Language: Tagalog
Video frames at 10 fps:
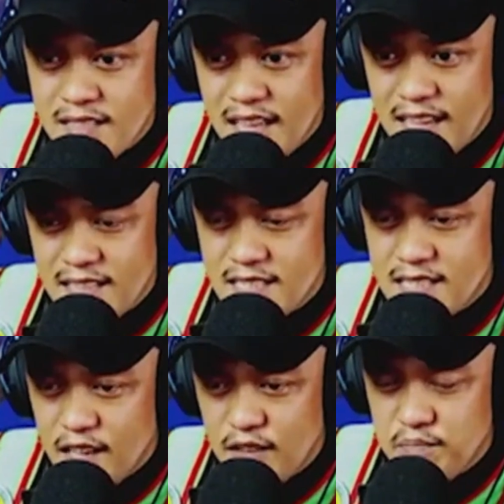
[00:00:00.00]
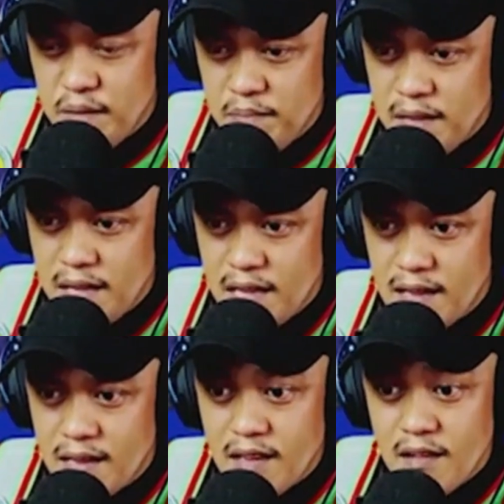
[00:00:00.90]
things like yung
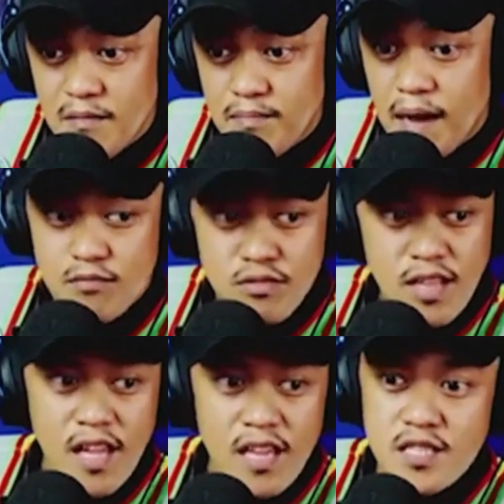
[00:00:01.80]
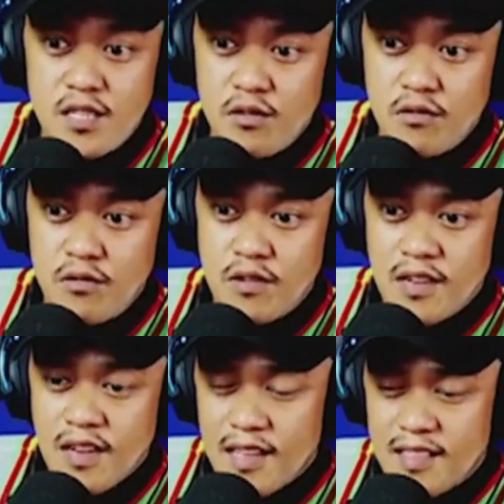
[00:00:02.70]
PPE back to the HQ
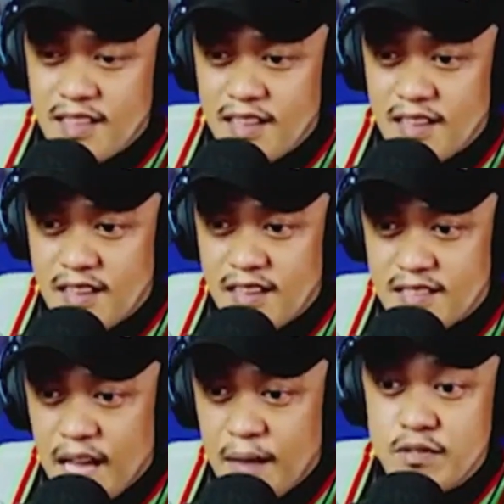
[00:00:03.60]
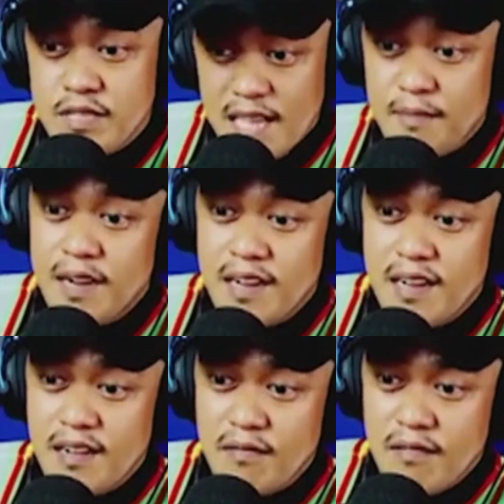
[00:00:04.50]
at itapon sa
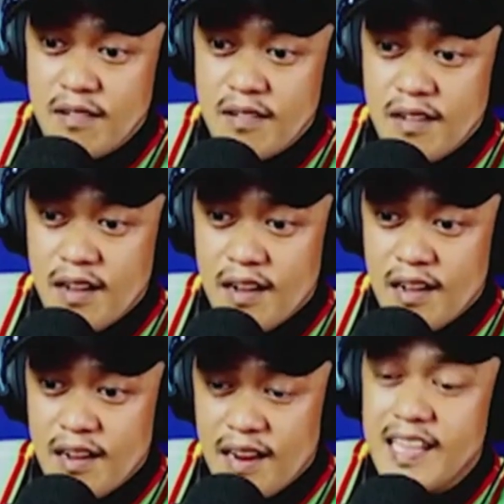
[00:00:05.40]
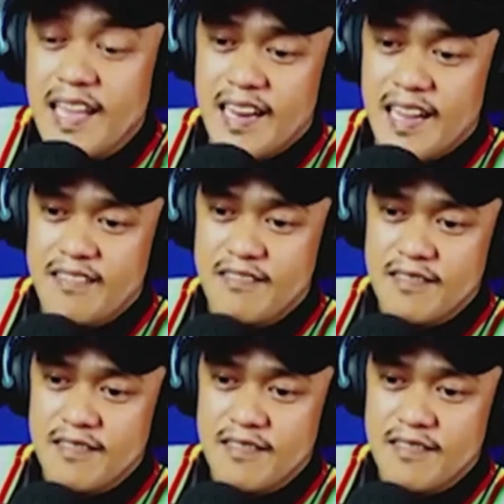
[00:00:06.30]
tamang uh, lalagyanan. No?